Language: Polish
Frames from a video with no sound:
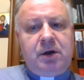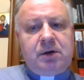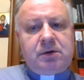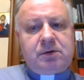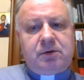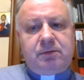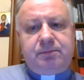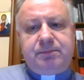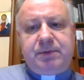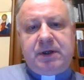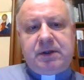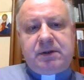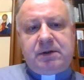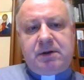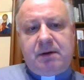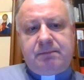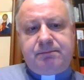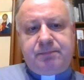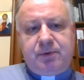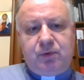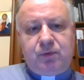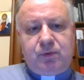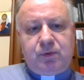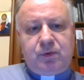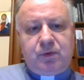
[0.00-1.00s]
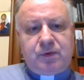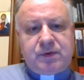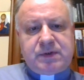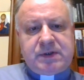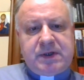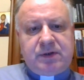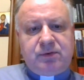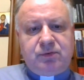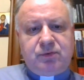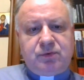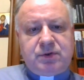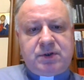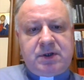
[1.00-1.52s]
kobieta po
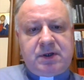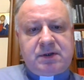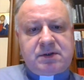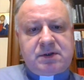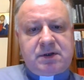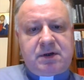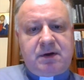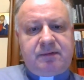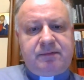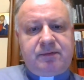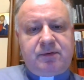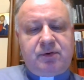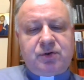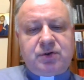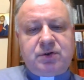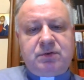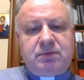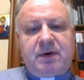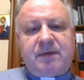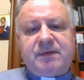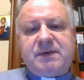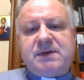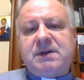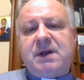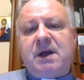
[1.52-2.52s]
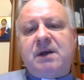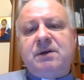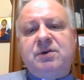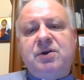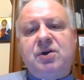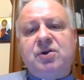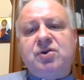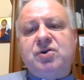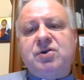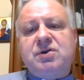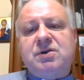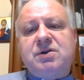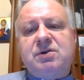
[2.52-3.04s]
urodzeniu dziecka wchodziła w stan
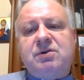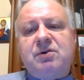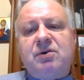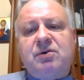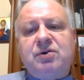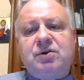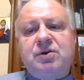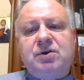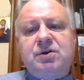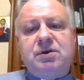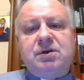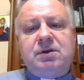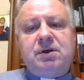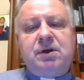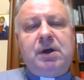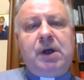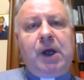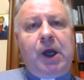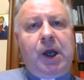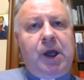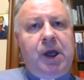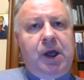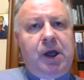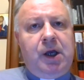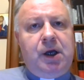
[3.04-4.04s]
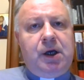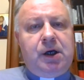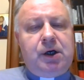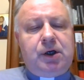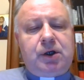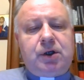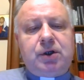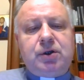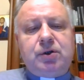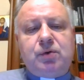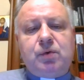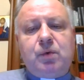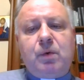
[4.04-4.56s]
nieczystości
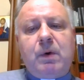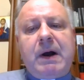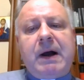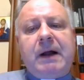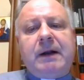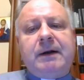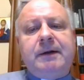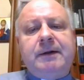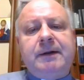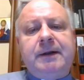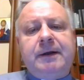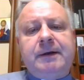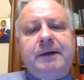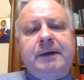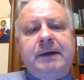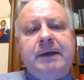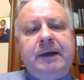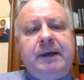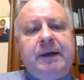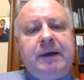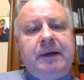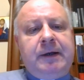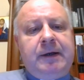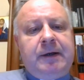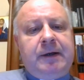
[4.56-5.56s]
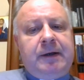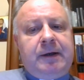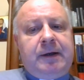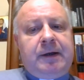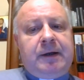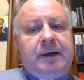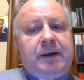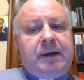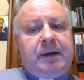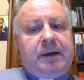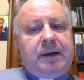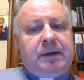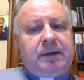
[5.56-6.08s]
rytualnej
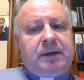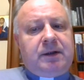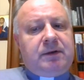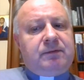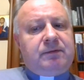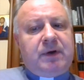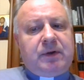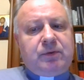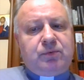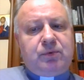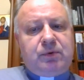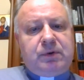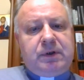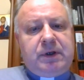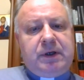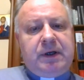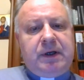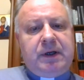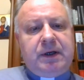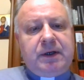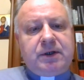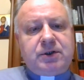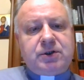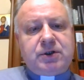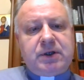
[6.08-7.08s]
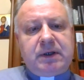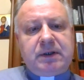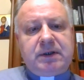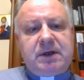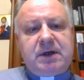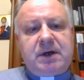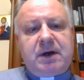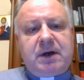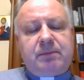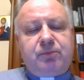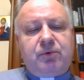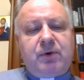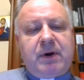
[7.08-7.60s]
i według Księgi
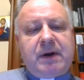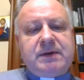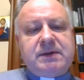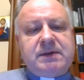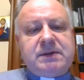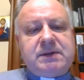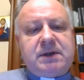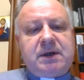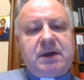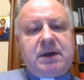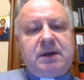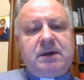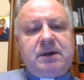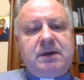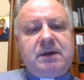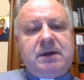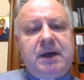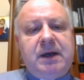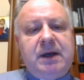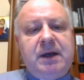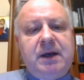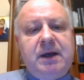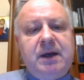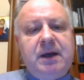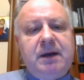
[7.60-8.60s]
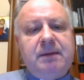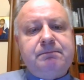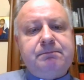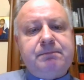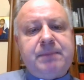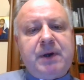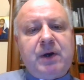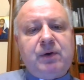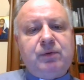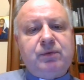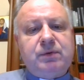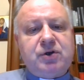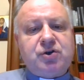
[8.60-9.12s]
Kapłańskiej
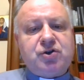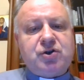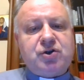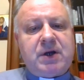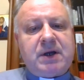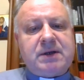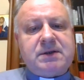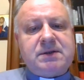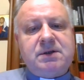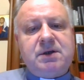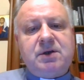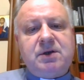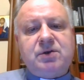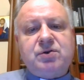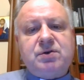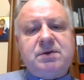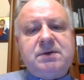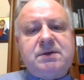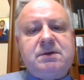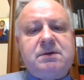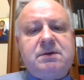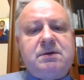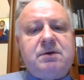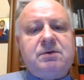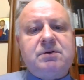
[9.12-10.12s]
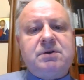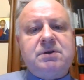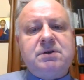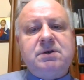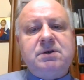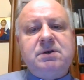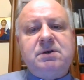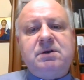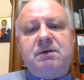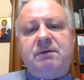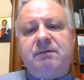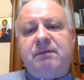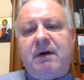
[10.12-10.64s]
pełny czas
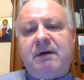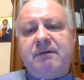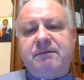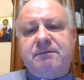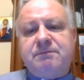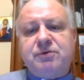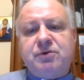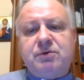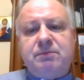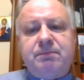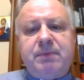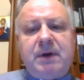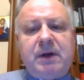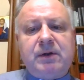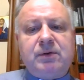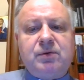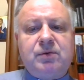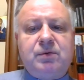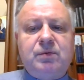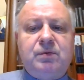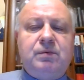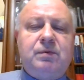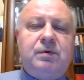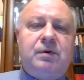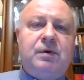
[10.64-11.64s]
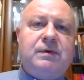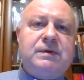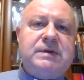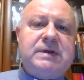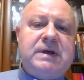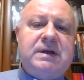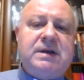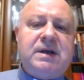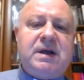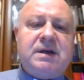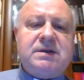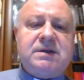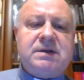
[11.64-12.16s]
nieczystości trwa w przypadku
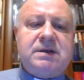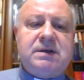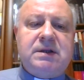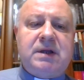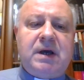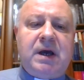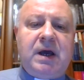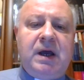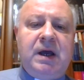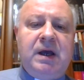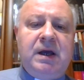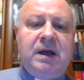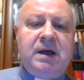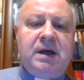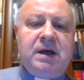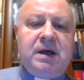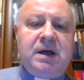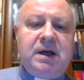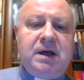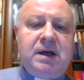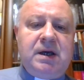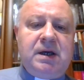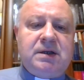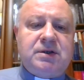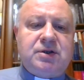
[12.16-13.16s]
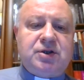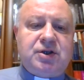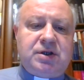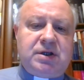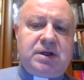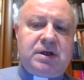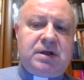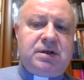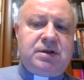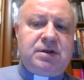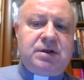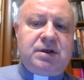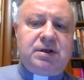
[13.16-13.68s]
urodzenia syna
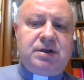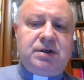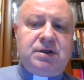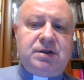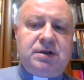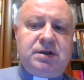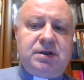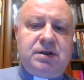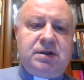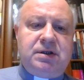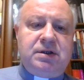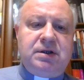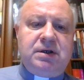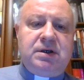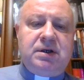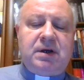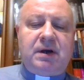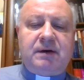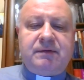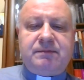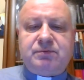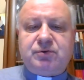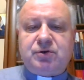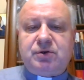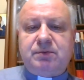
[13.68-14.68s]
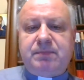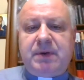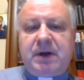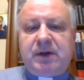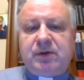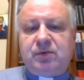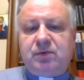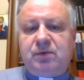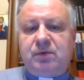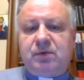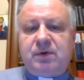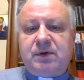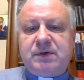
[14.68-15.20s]
40 dni, a w
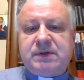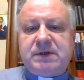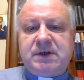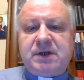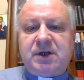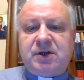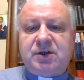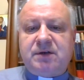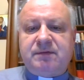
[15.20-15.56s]
przypadku urodzenia